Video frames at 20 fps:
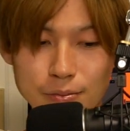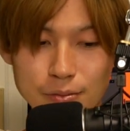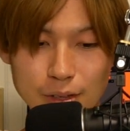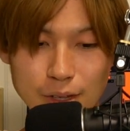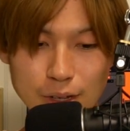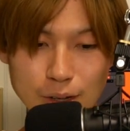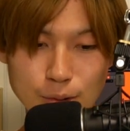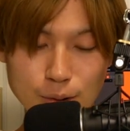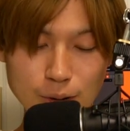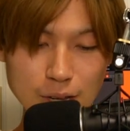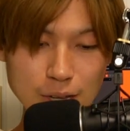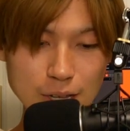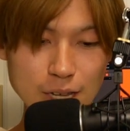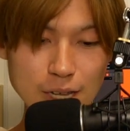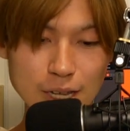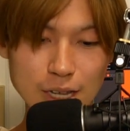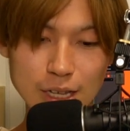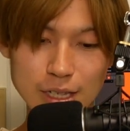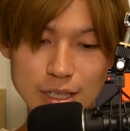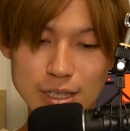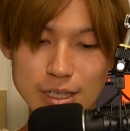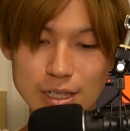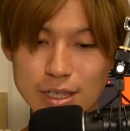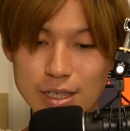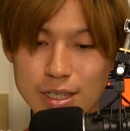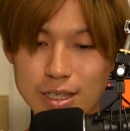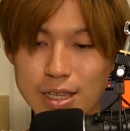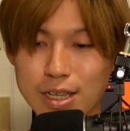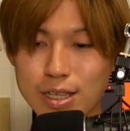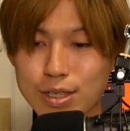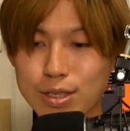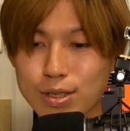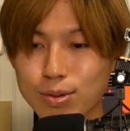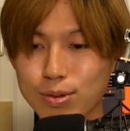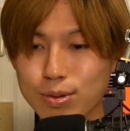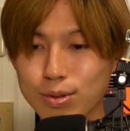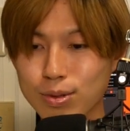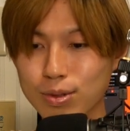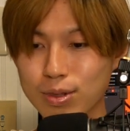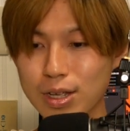で、これね、戦
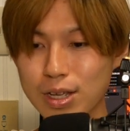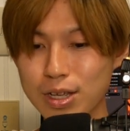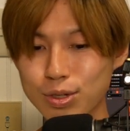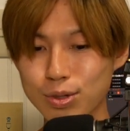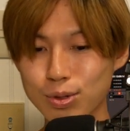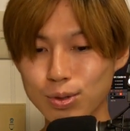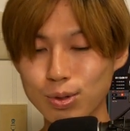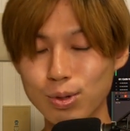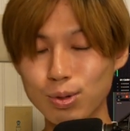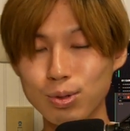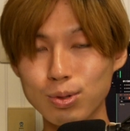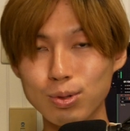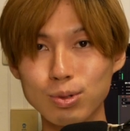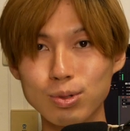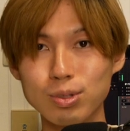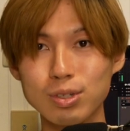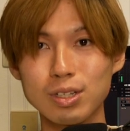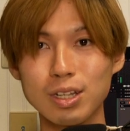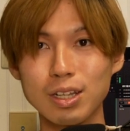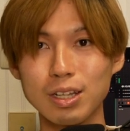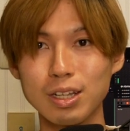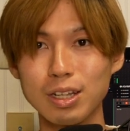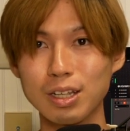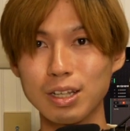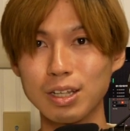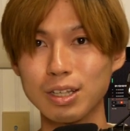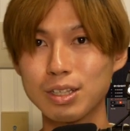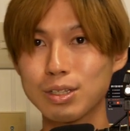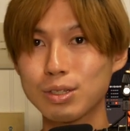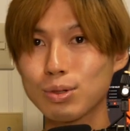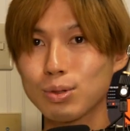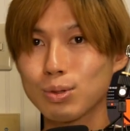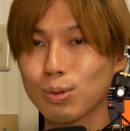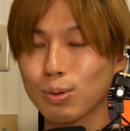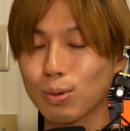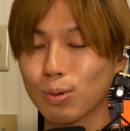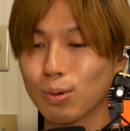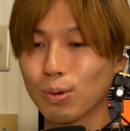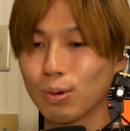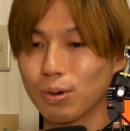争のね、状況に応じてね、ちょっ
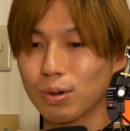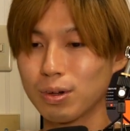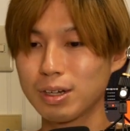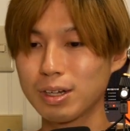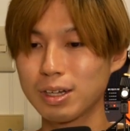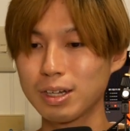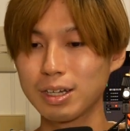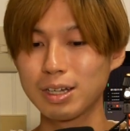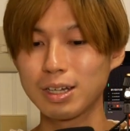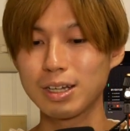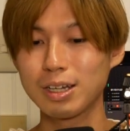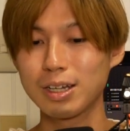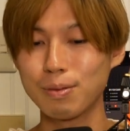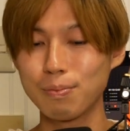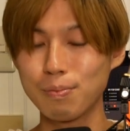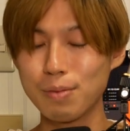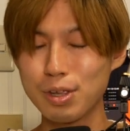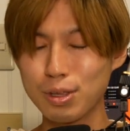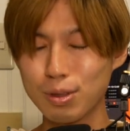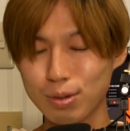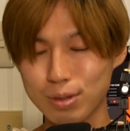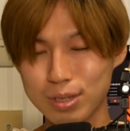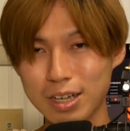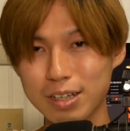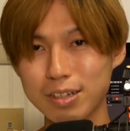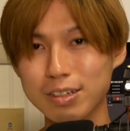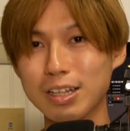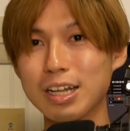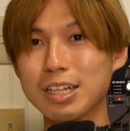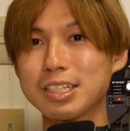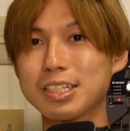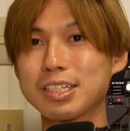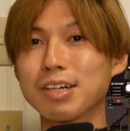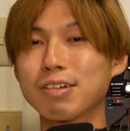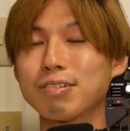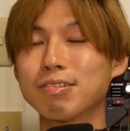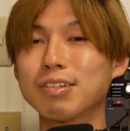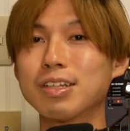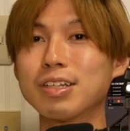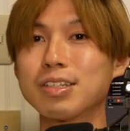とこう、めんどくさくなっ
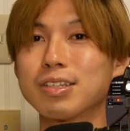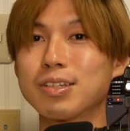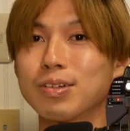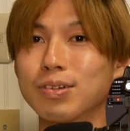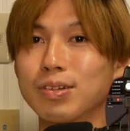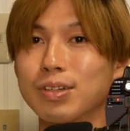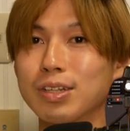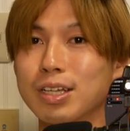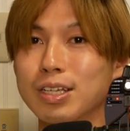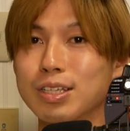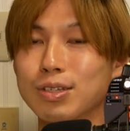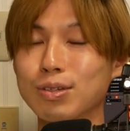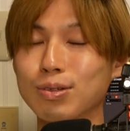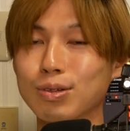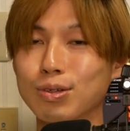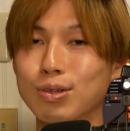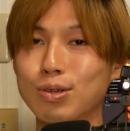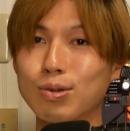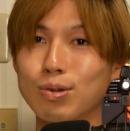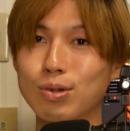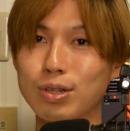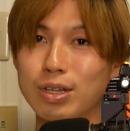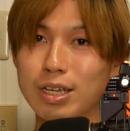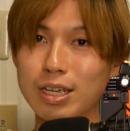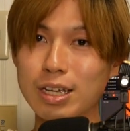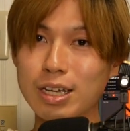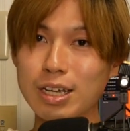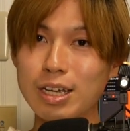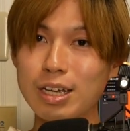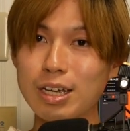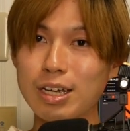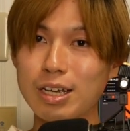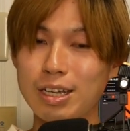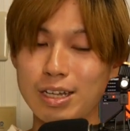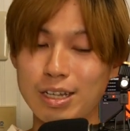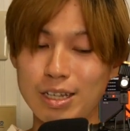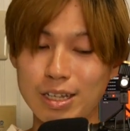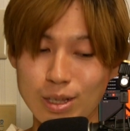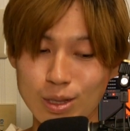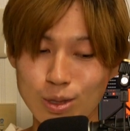ちゃうんですよね。その急に
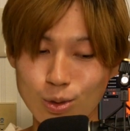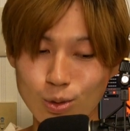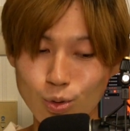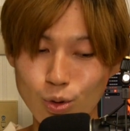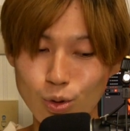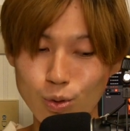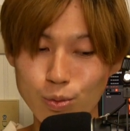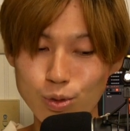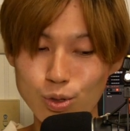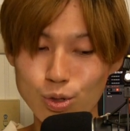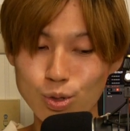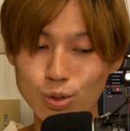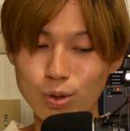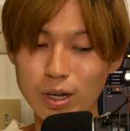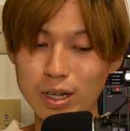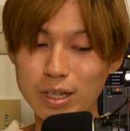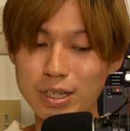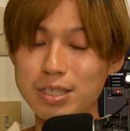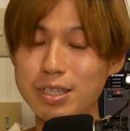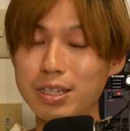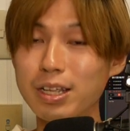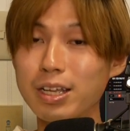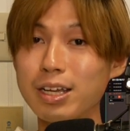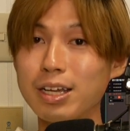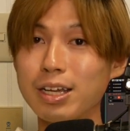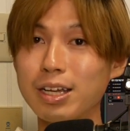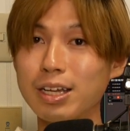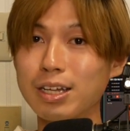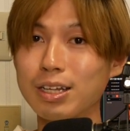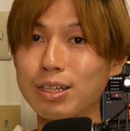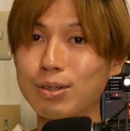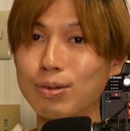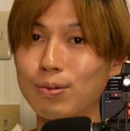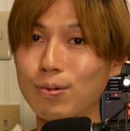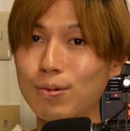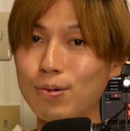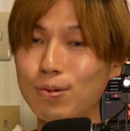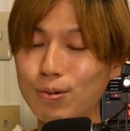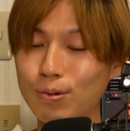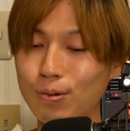農務省がですね、その
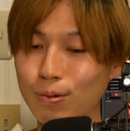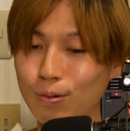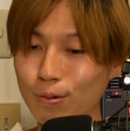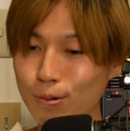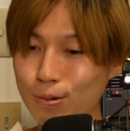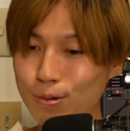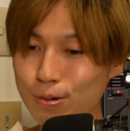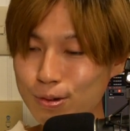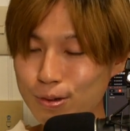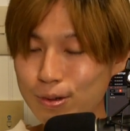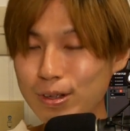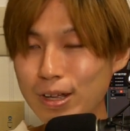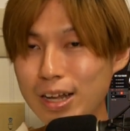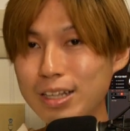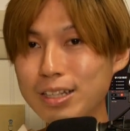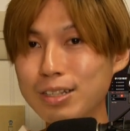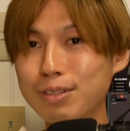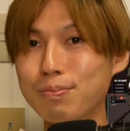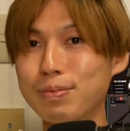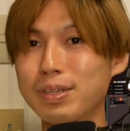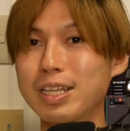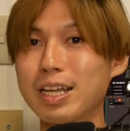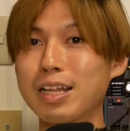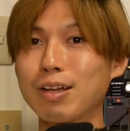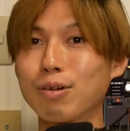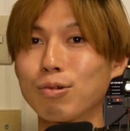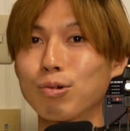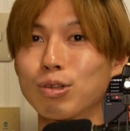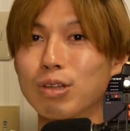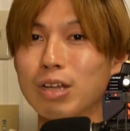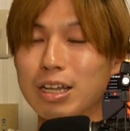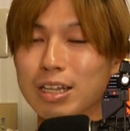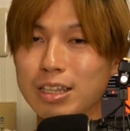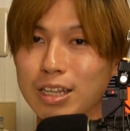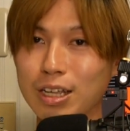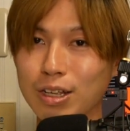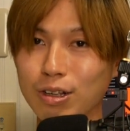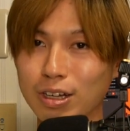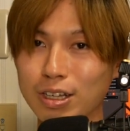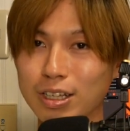本を送らんみたいなことやっ
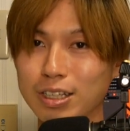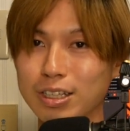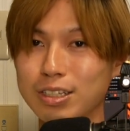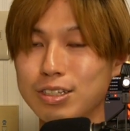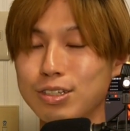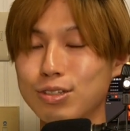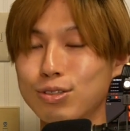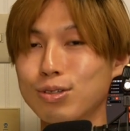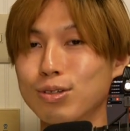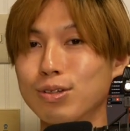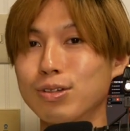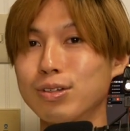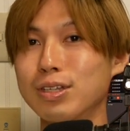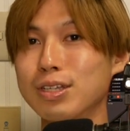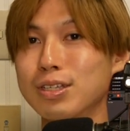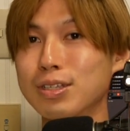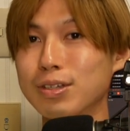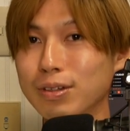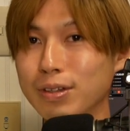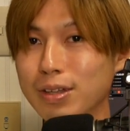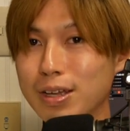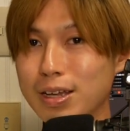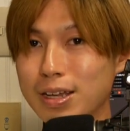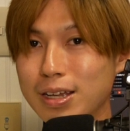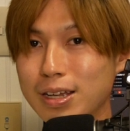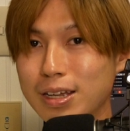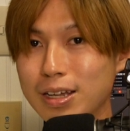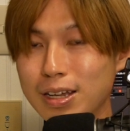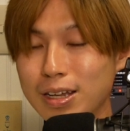たりとかするんですよね。